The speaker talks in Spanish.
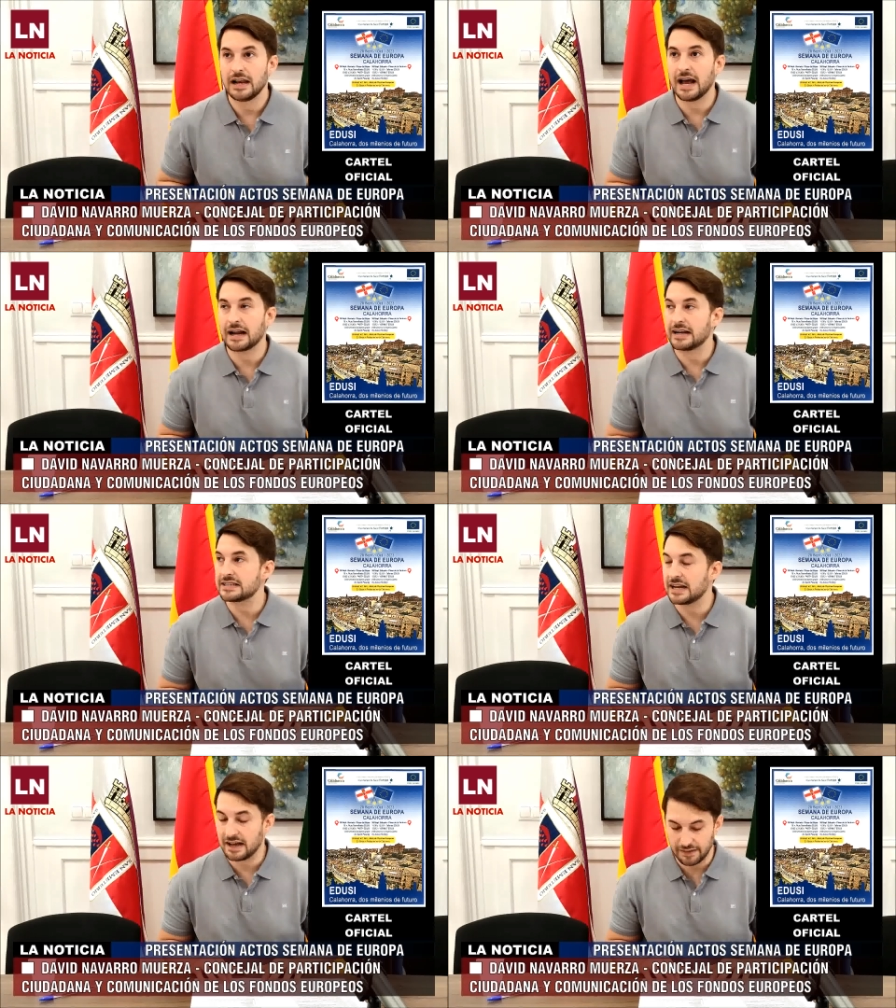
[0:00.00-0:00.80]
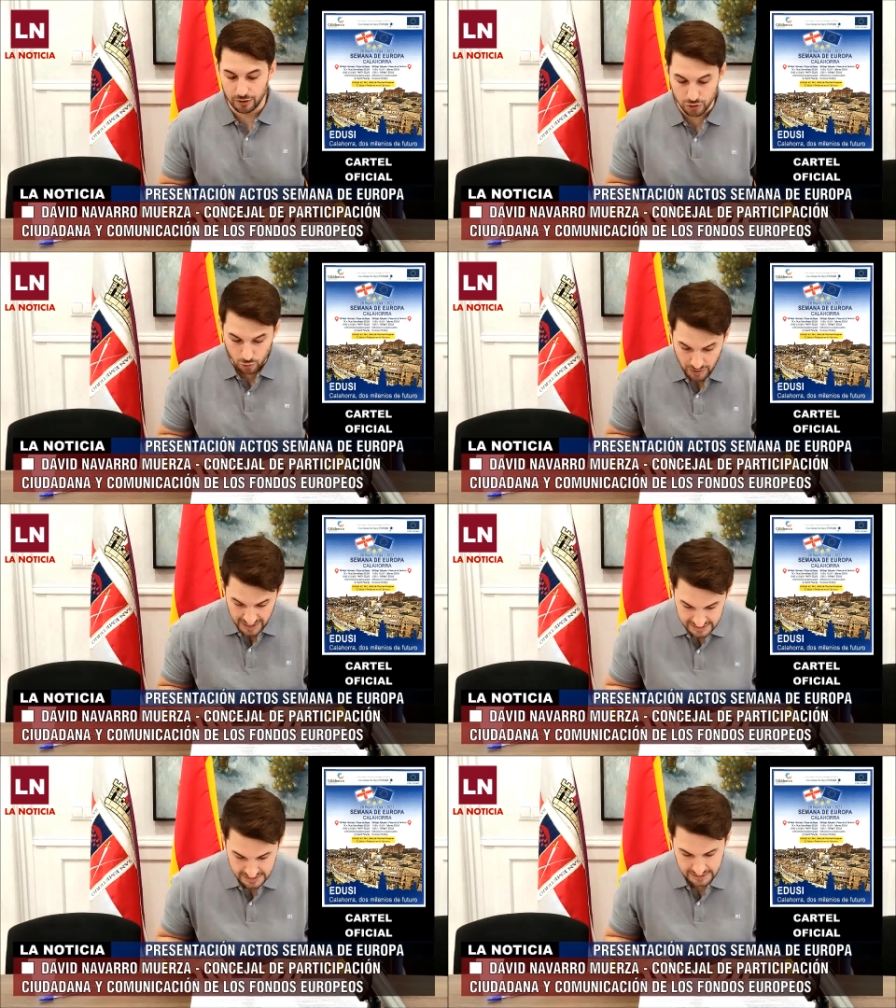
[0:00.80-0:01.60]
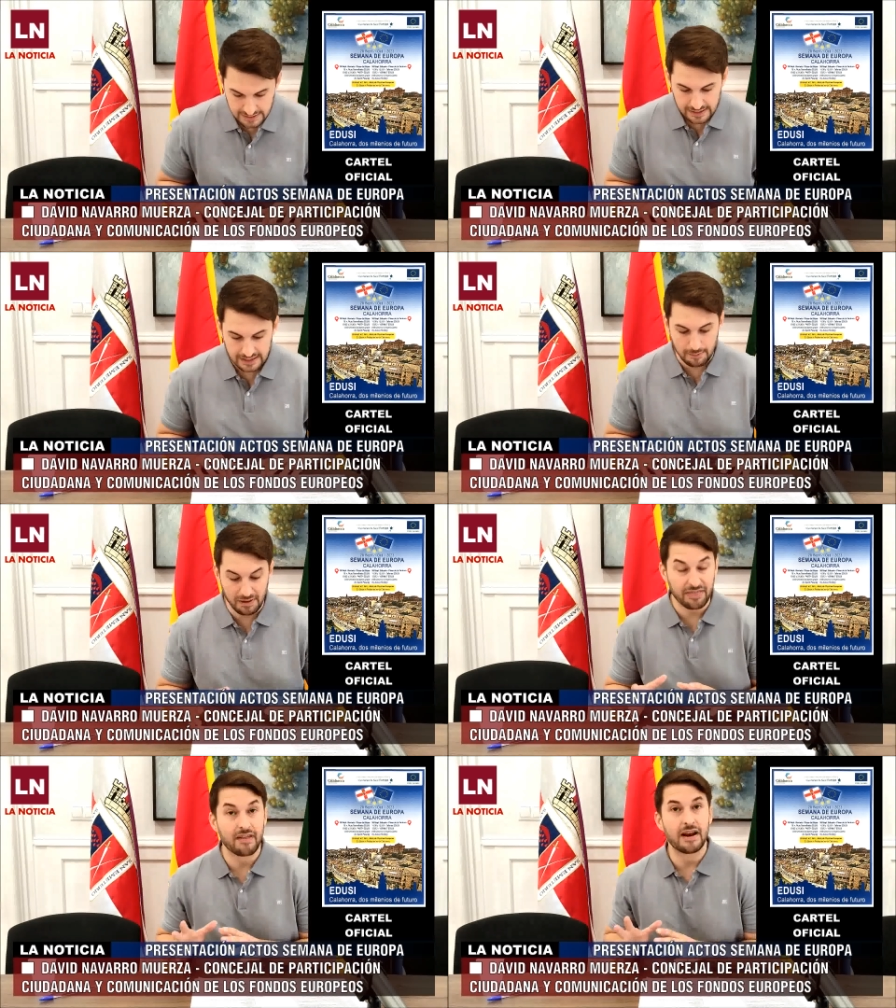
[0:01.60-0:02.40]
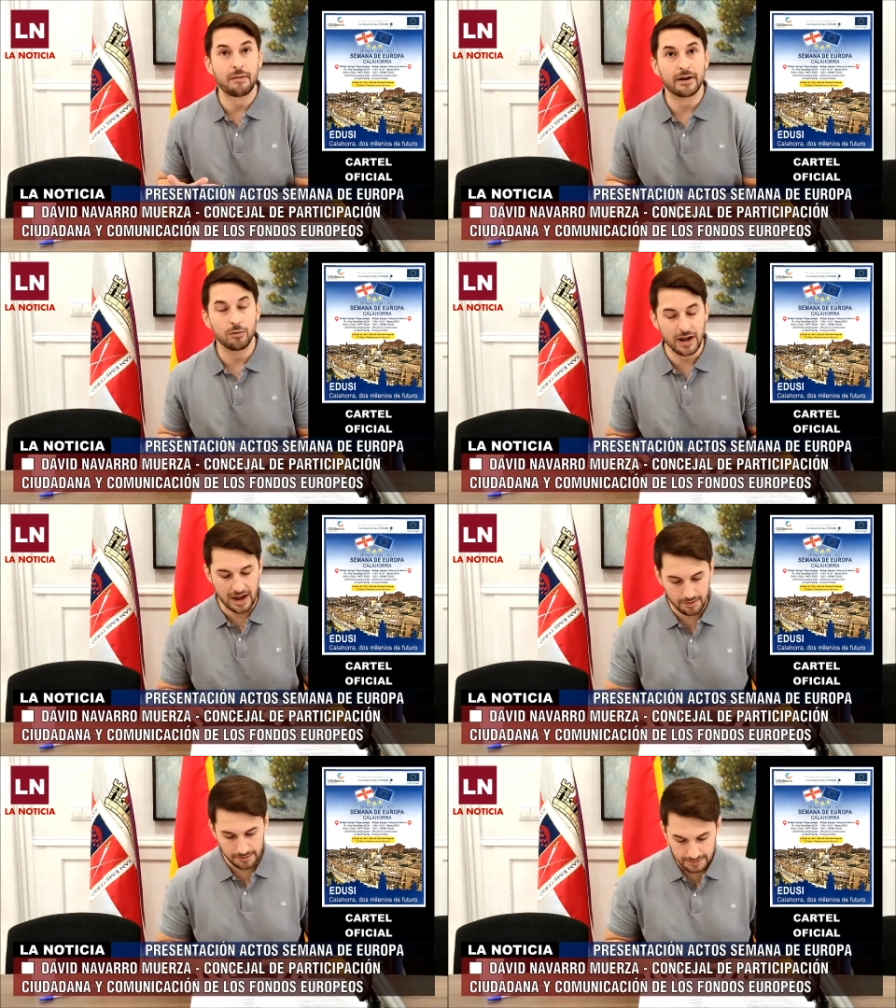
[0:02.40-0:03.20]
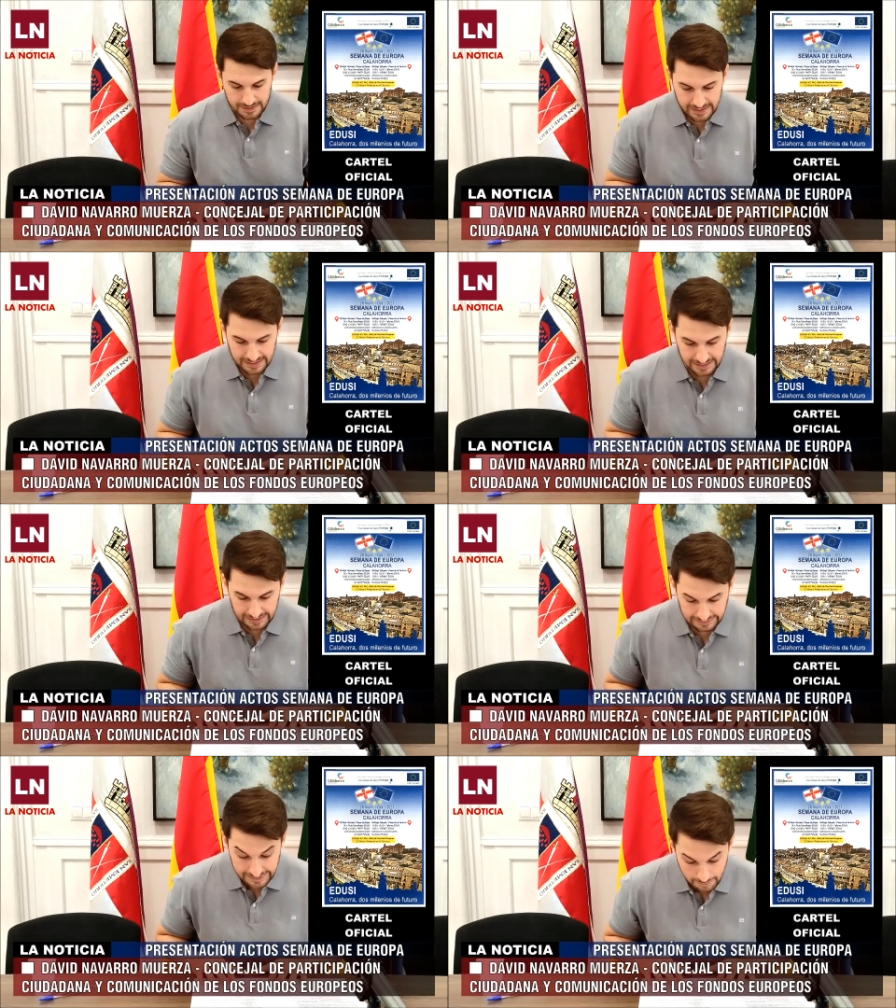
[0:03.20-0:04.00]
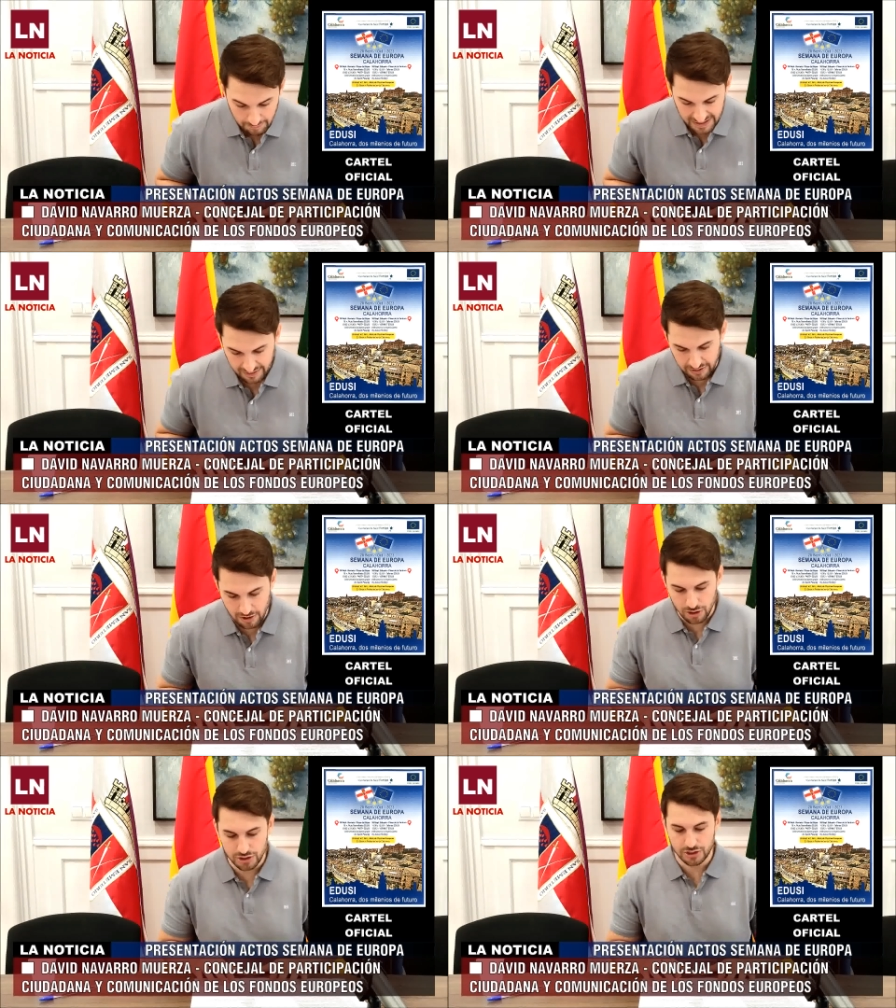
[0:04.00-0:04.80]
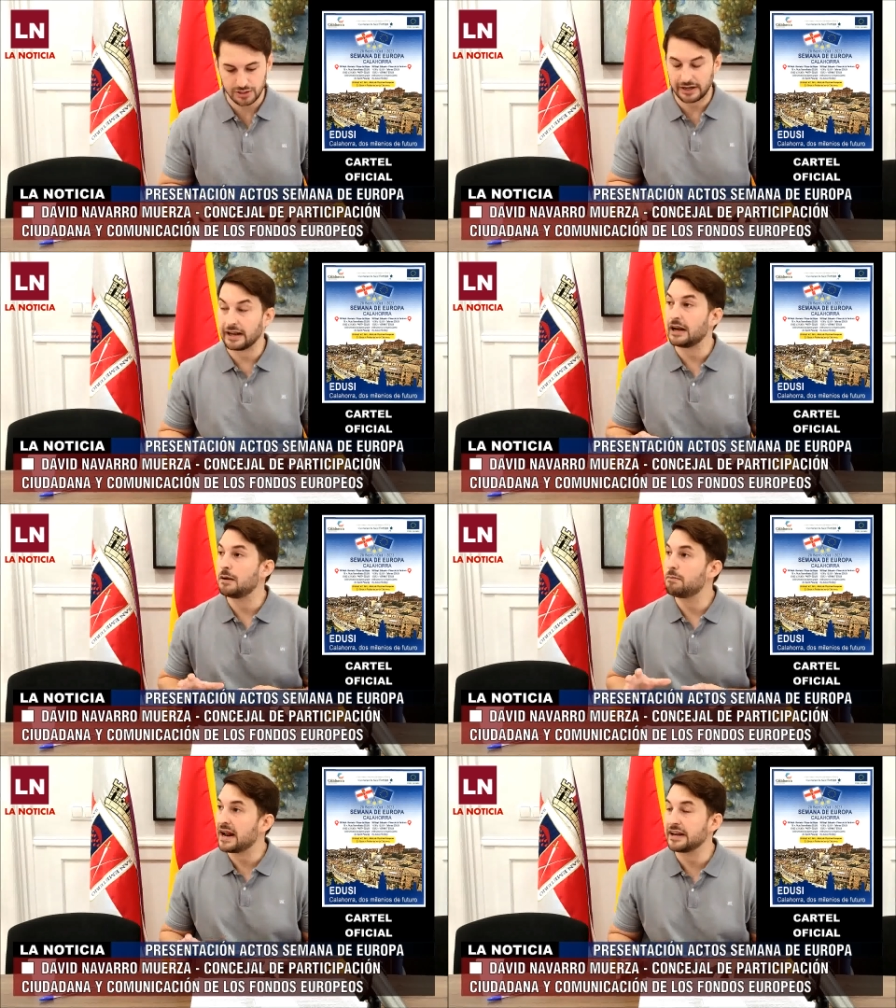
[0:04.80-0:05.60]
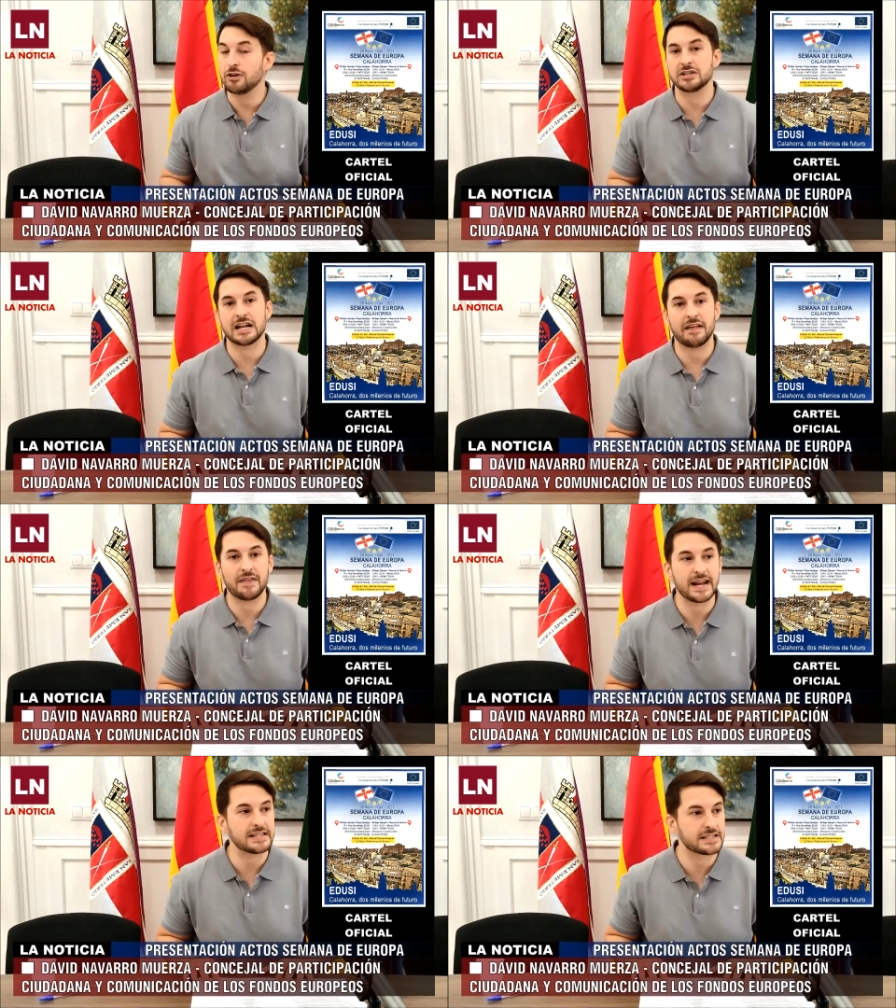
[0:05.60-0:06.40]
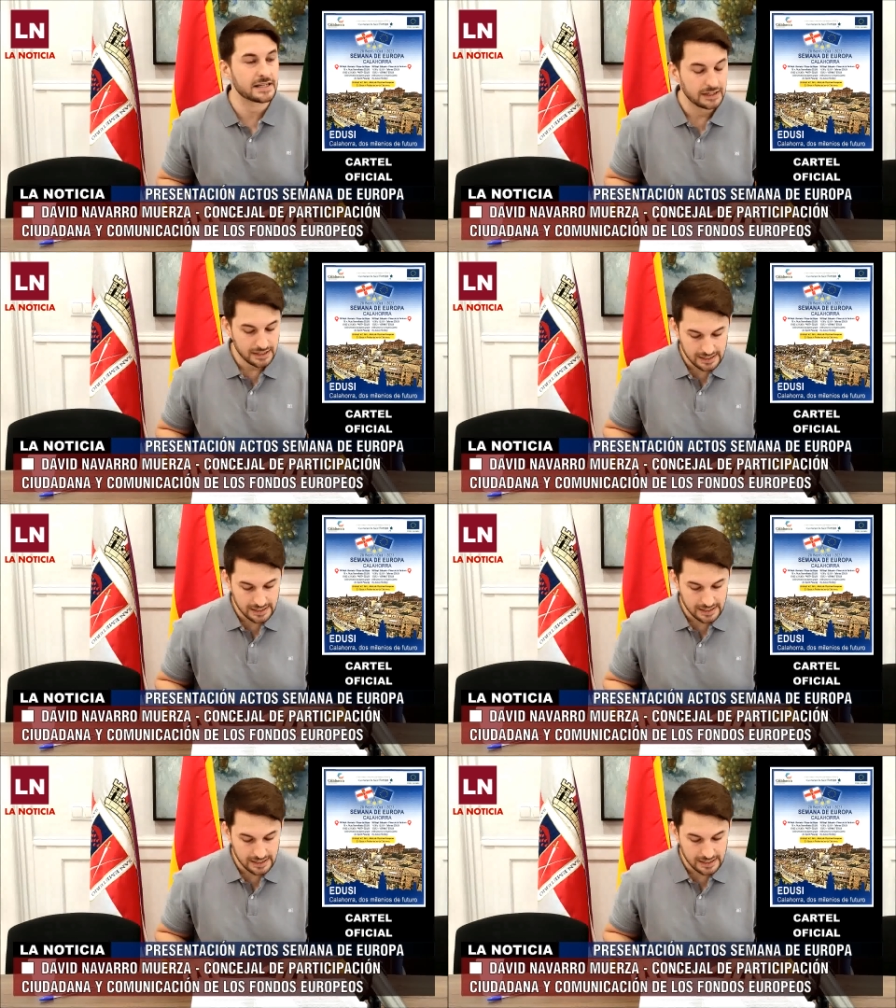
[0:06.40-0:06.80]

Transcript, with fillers: la Casa de los Curas, la Plaza de la Verdura, el Dean Palacios, el Planillo de San Andrés,